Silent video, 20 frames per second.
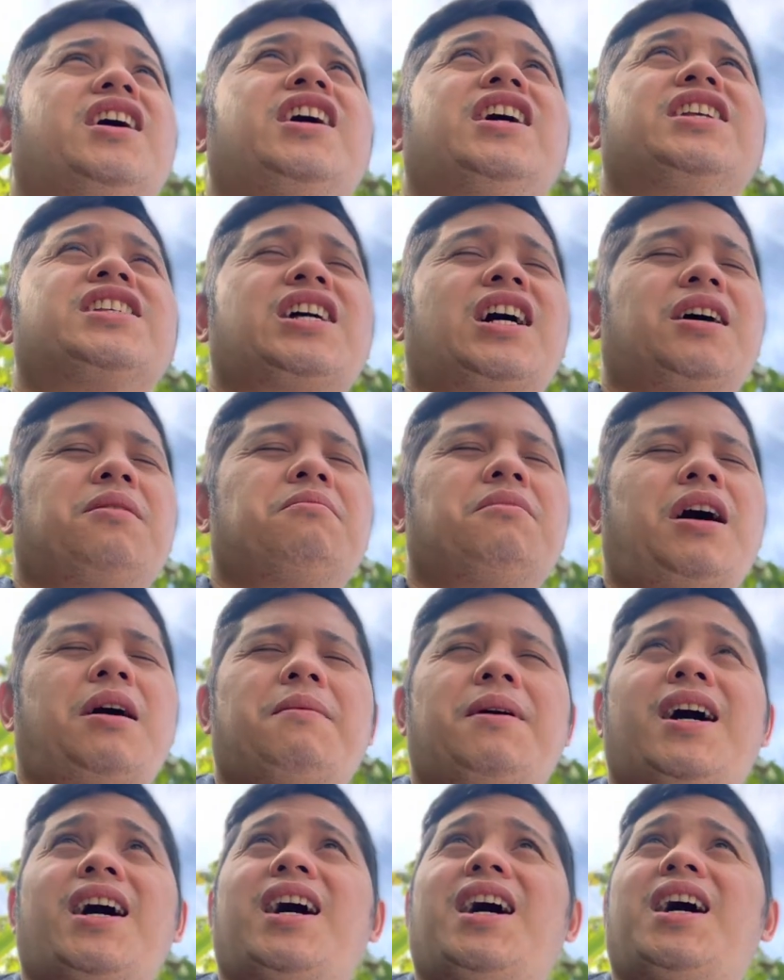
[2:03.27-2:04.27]
isang ang
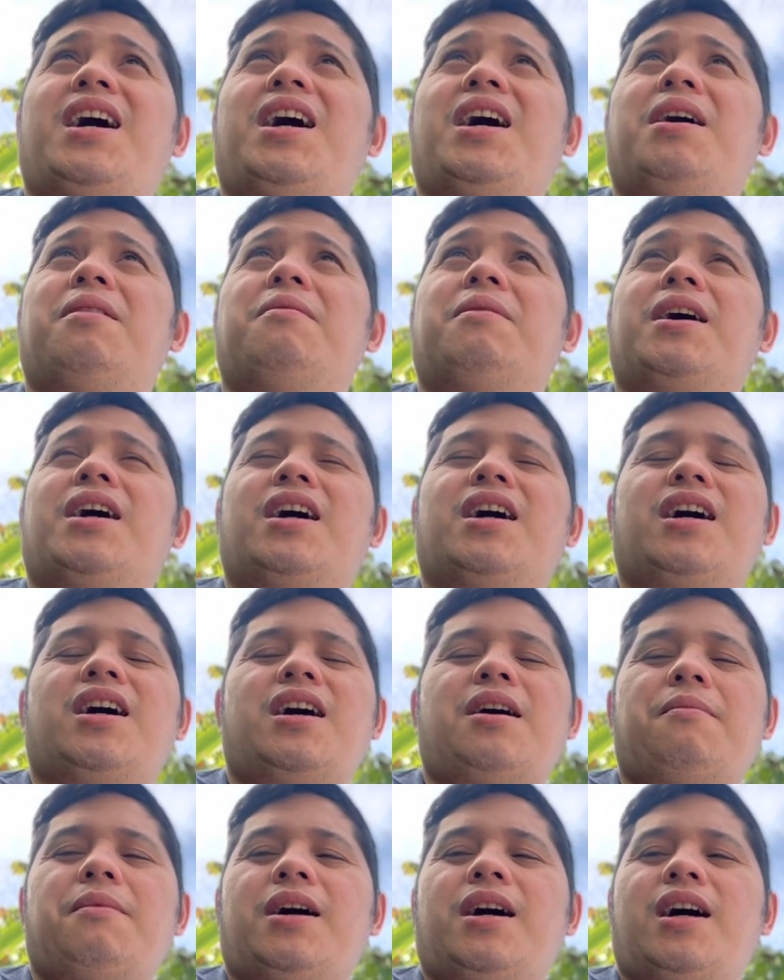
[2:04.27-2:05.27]
mga mga
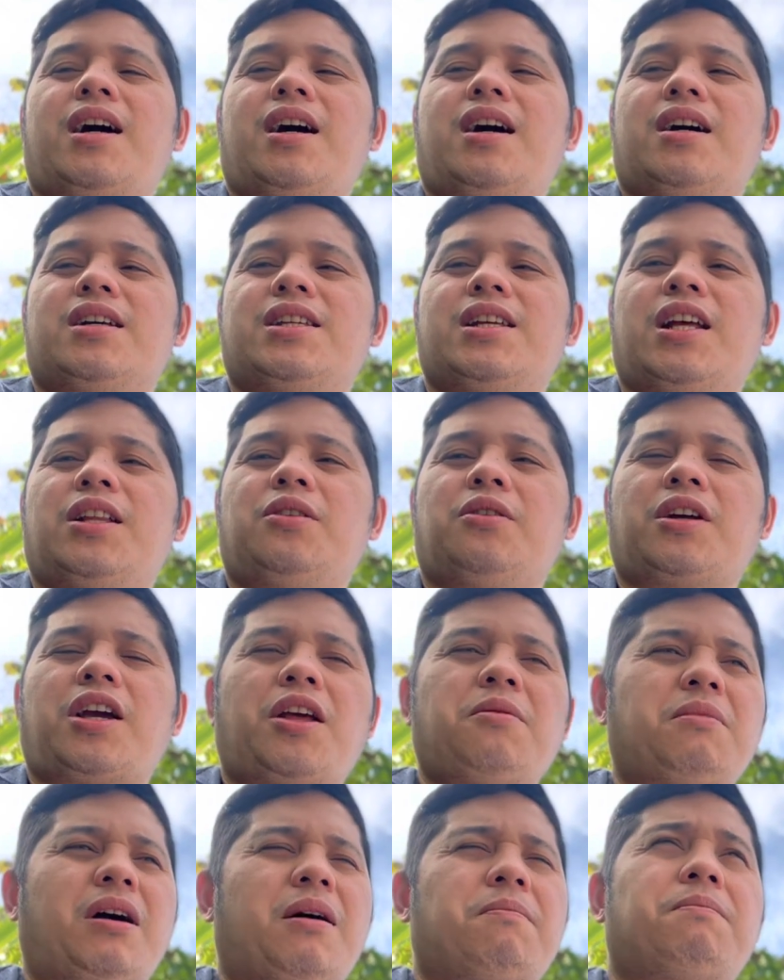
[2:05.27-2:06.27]
ang mga senador
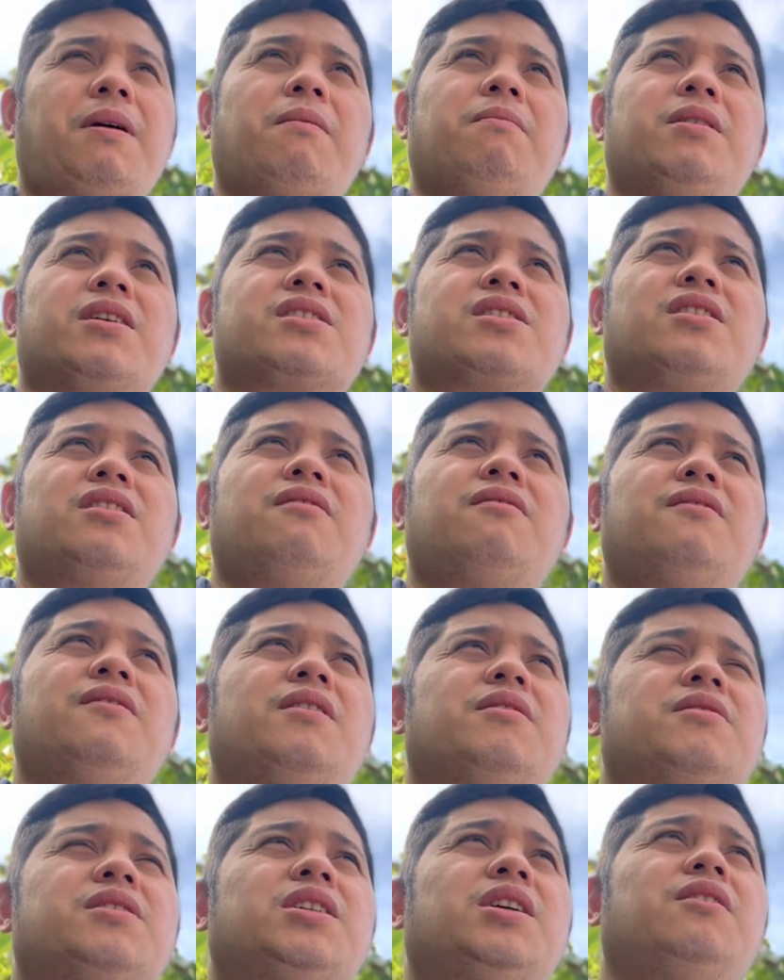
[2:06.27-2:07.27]
ngayon mga public serv
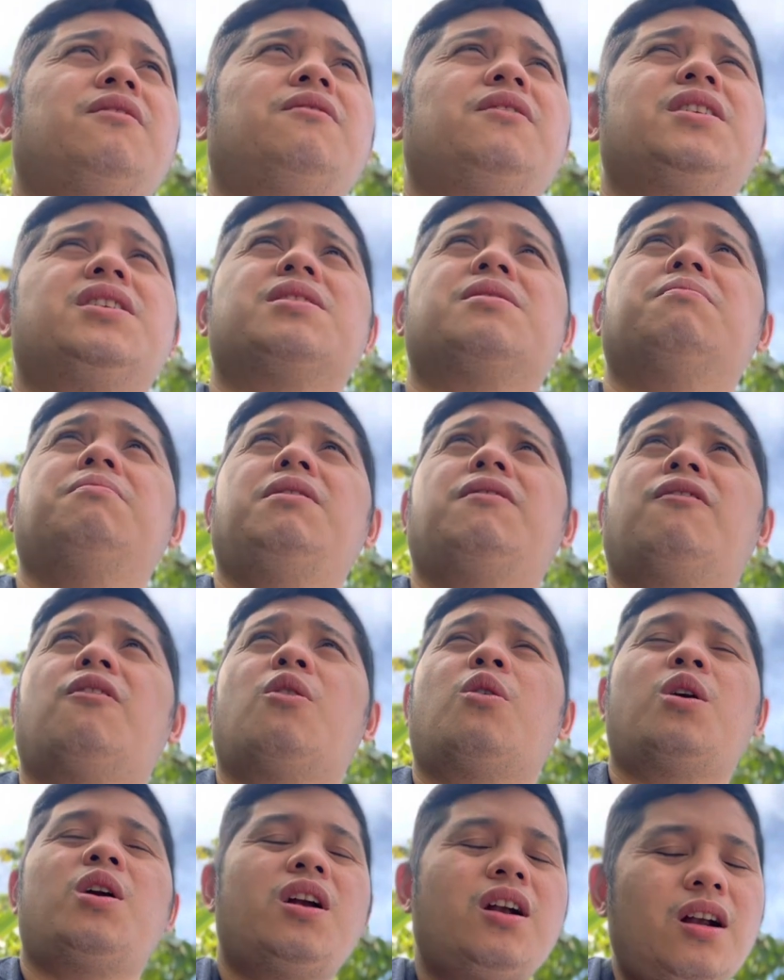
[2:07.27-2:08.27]
service
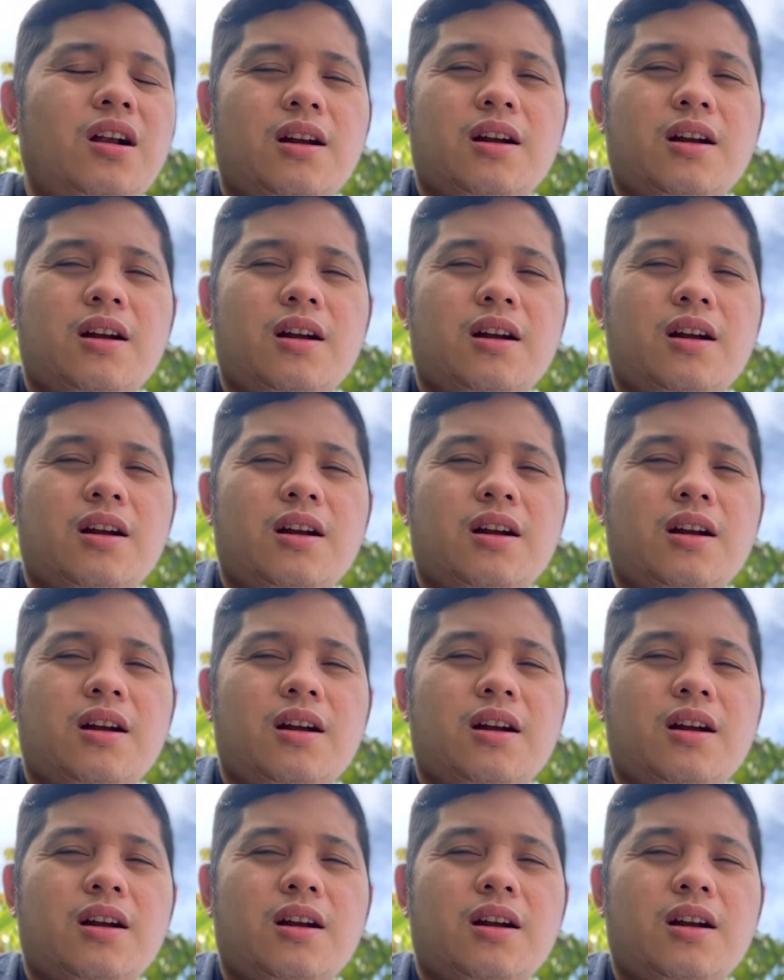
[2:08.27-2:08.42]
before